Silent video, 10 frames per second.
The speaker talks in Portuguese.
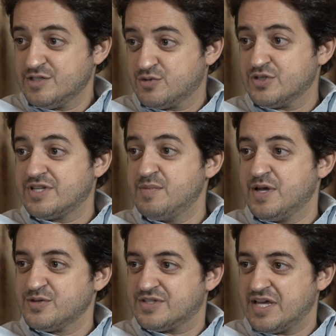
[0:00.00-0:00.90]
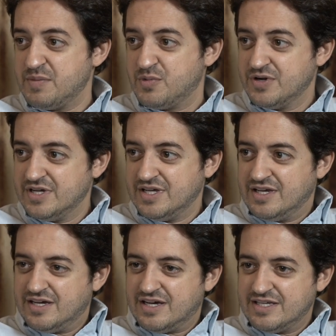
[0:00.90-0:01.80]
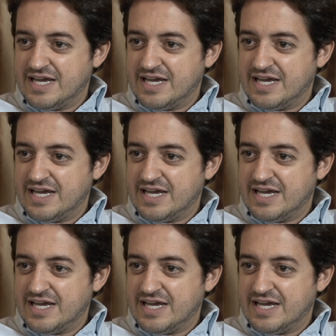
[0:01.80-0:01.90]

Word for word: as pessoas têm menos tempo é,